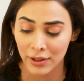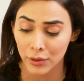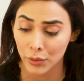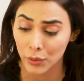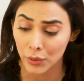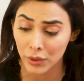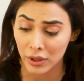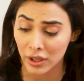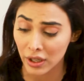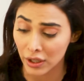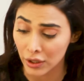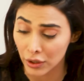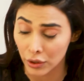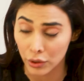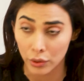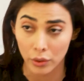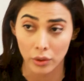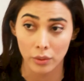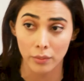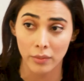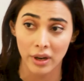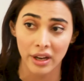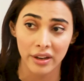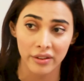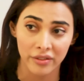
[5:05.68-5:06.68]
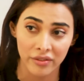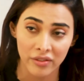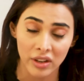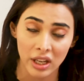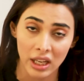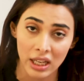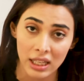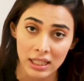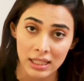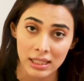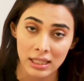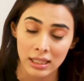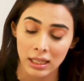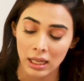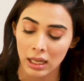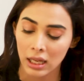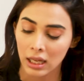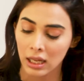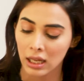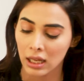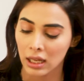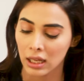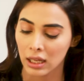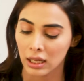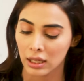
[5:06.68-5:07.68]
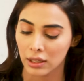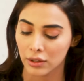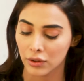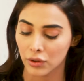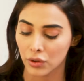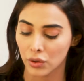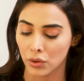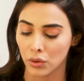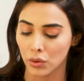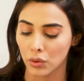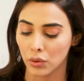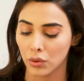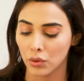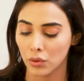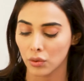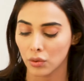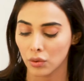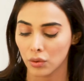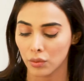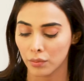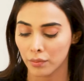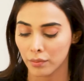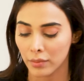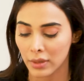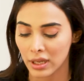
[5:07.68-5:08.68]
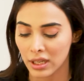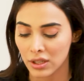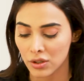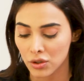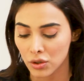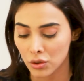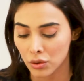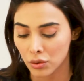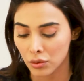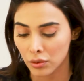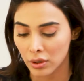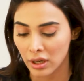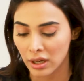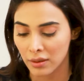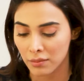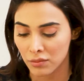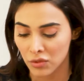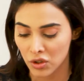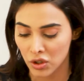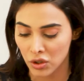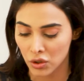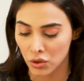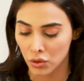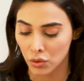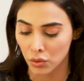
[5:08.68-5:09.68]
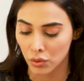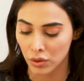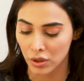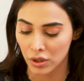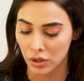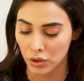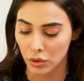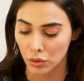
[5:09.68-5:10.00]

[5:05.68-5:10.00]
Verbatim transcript: आई डोंट कंट्रोल माई फेस तो मैं जो हूँ आई एम जस्ट गोना